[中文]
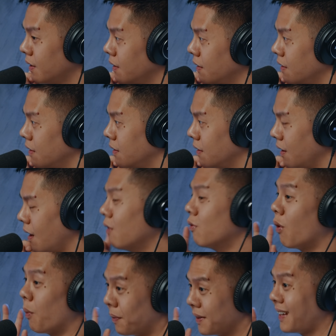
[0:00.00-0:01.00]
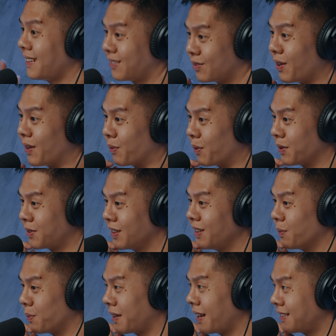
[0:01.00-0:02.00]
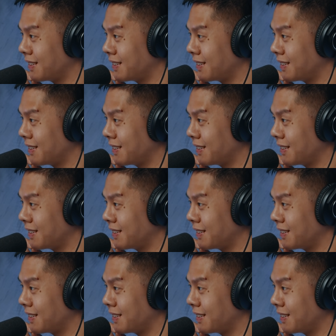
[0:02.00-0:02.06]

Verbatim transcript: 清楚啊？我不太对，我真的不太